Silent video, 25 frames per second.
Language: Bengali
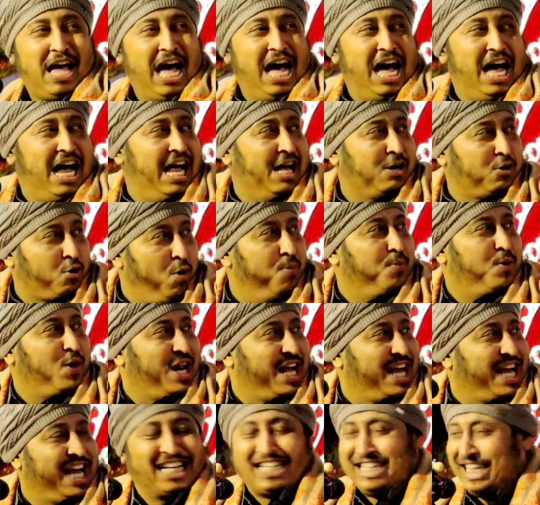হ্যাঁ
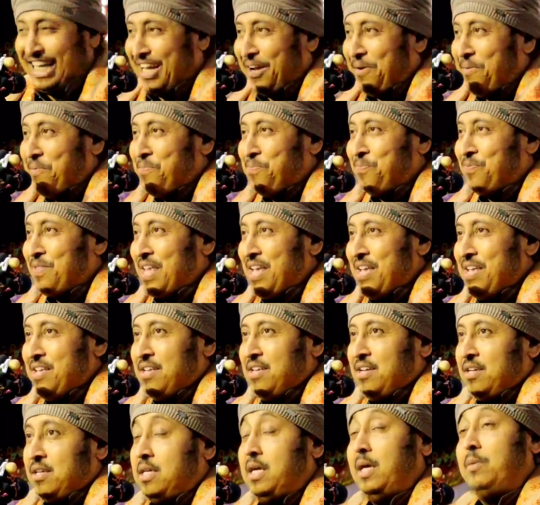কোমরের কাছে
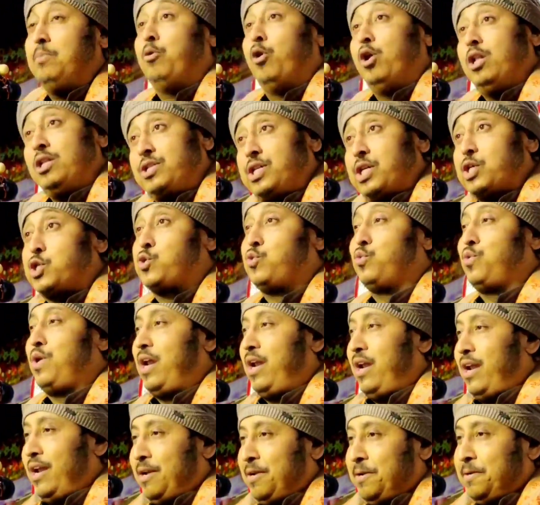কি বলছে
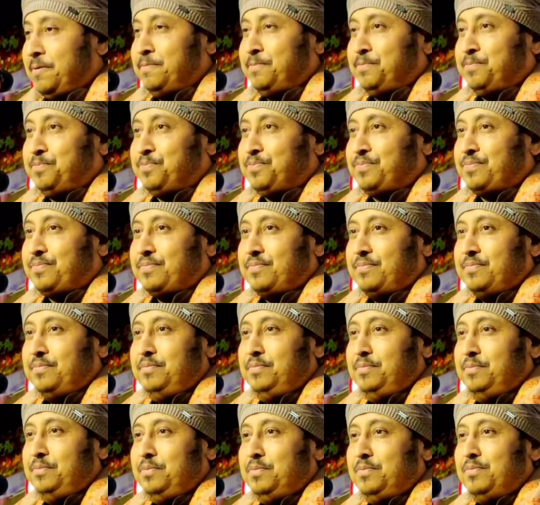শুনেলেন
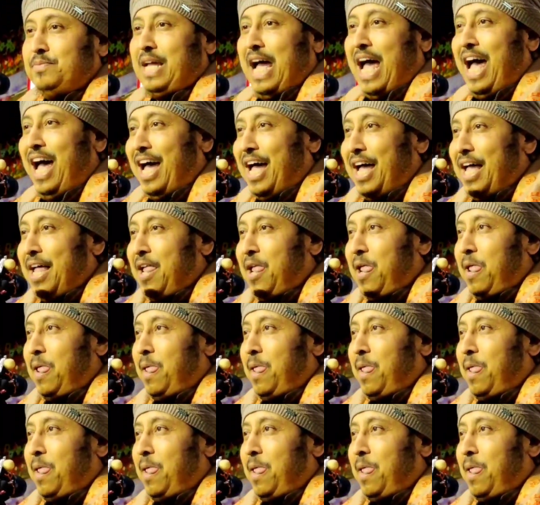হ্যাঁ